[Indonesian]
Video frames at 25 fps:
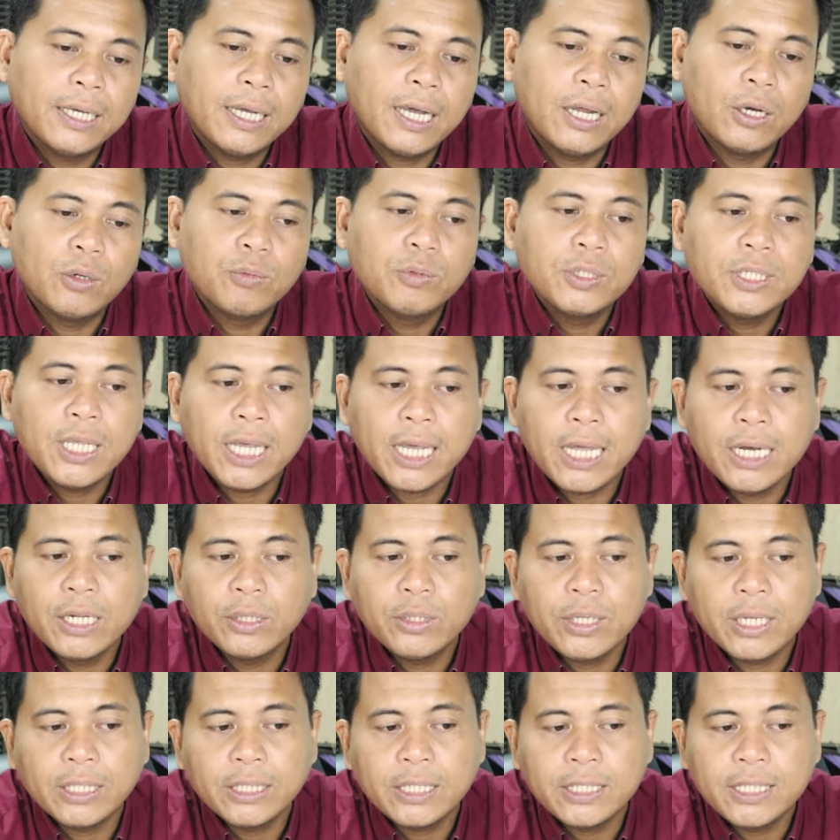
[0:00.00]
Kalau misalkan
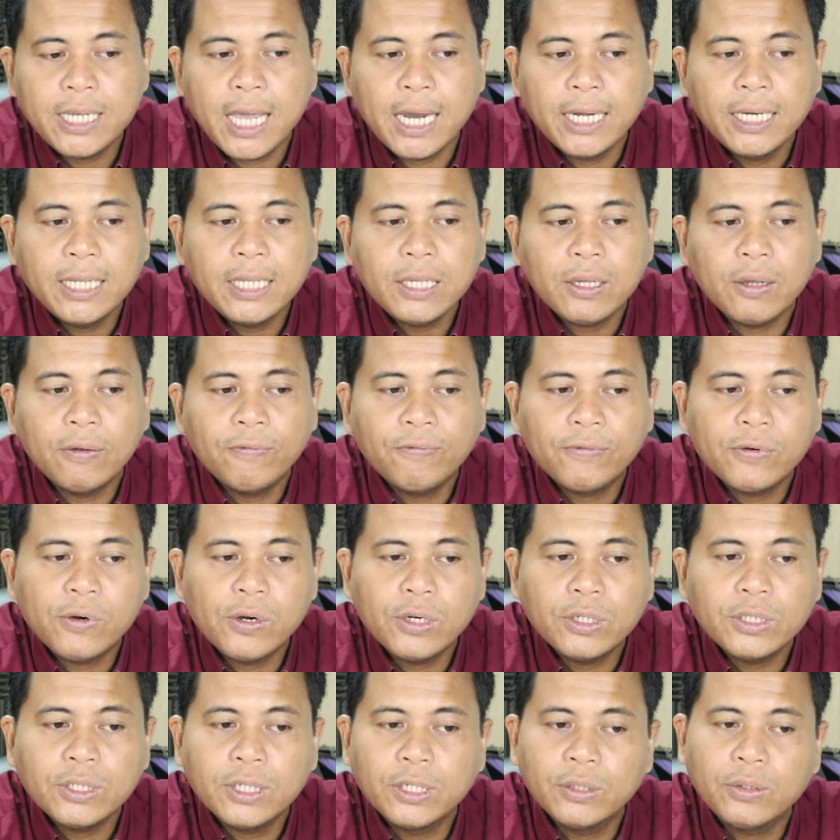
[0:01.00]
itu yang terjadi, of
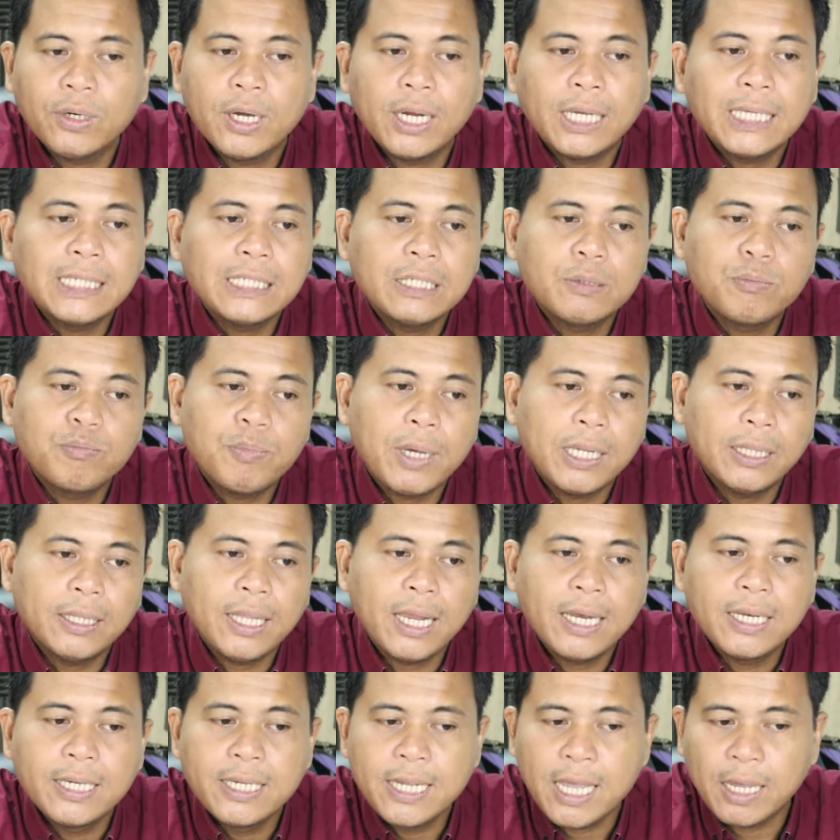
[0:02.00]
course itulah
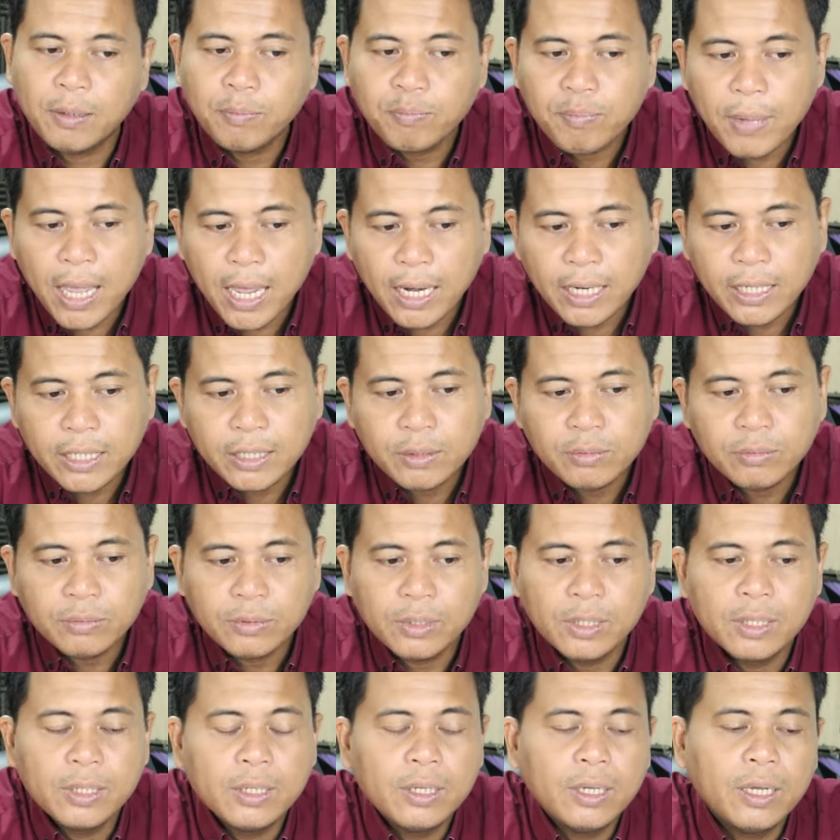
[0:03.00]
kesempatan yang paling
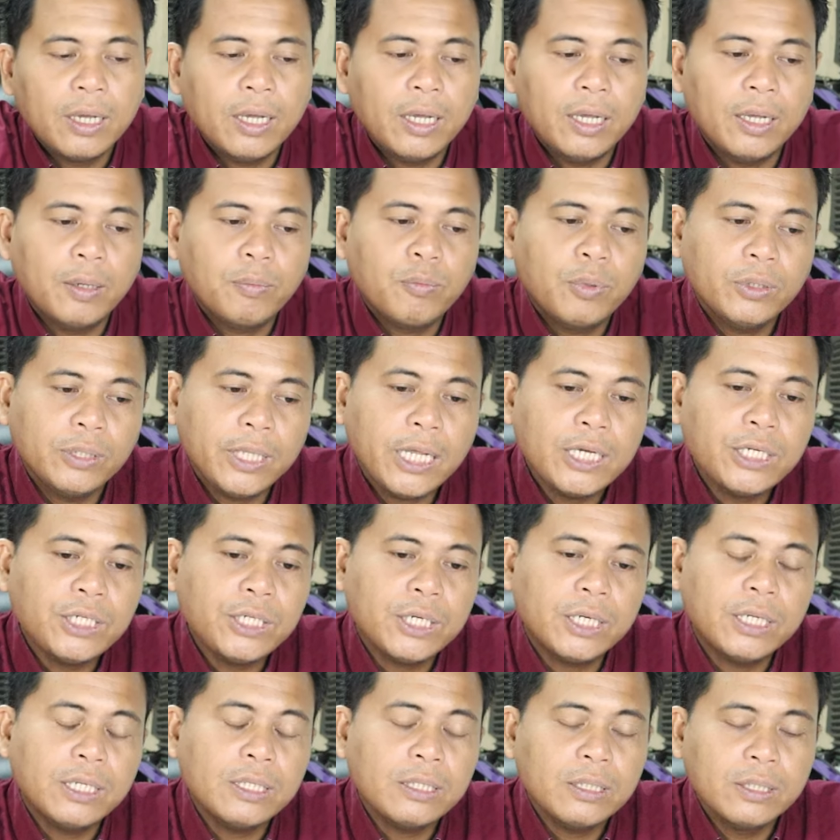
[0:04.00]
uh,
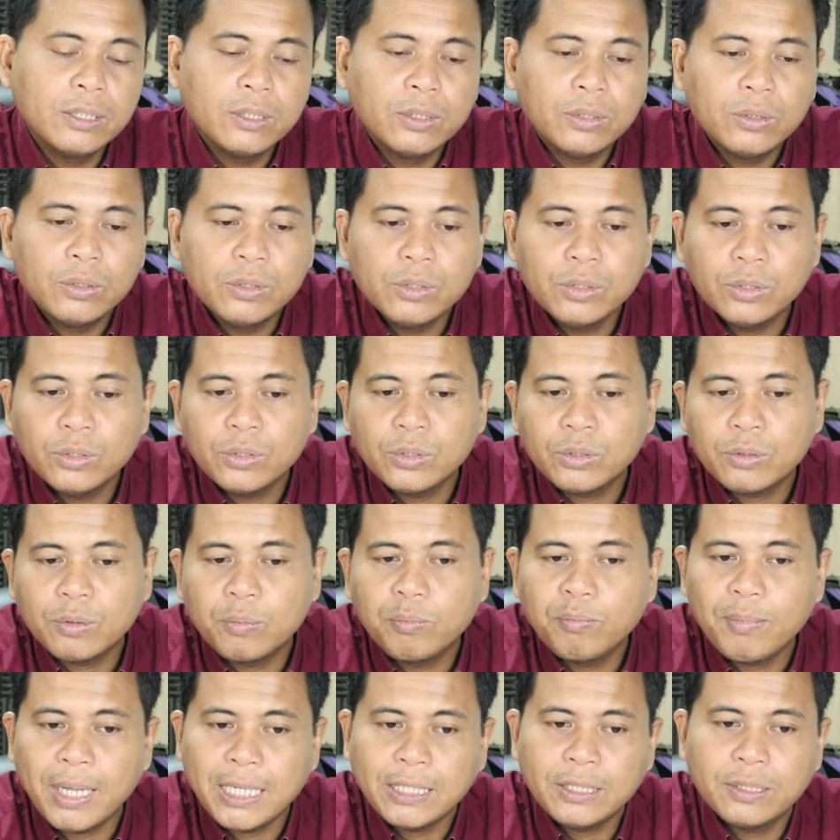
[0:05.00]
potensial untuk
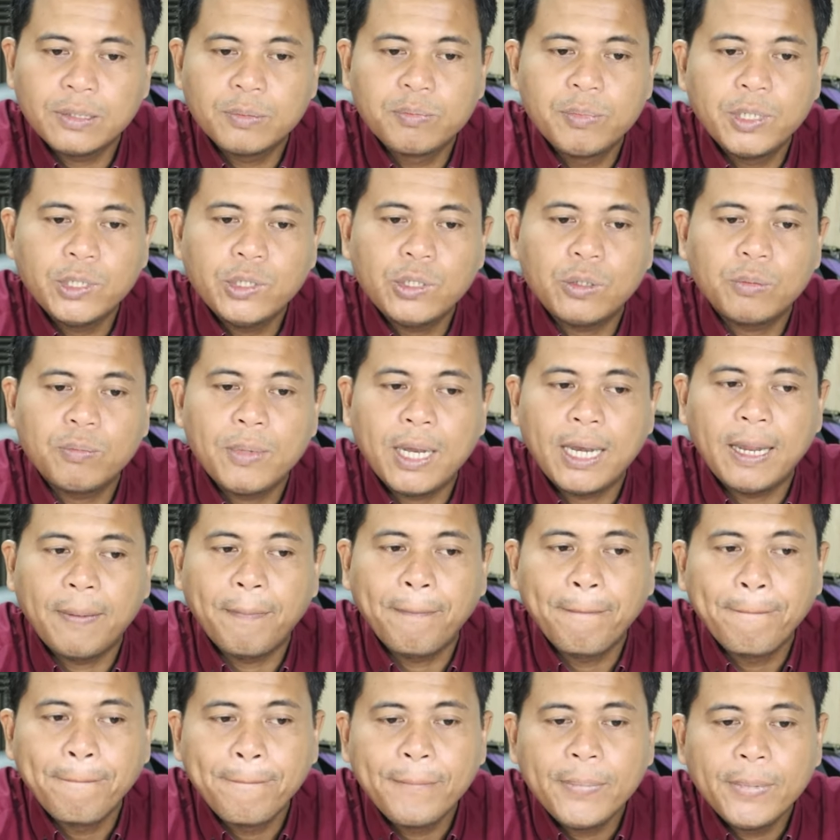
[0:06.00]
emas besok
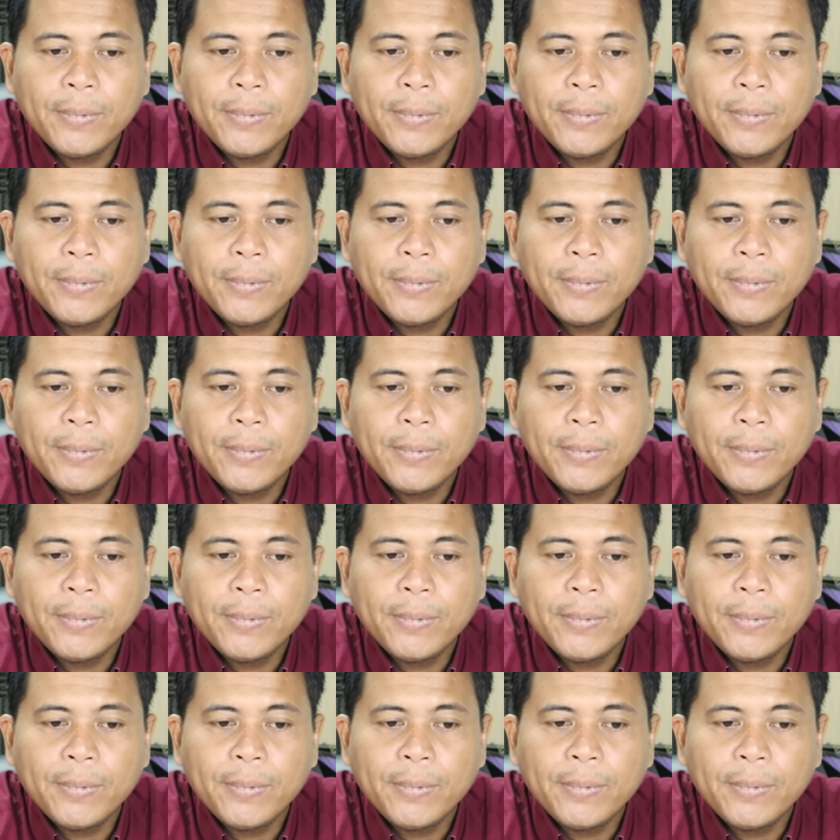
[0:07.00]
malam.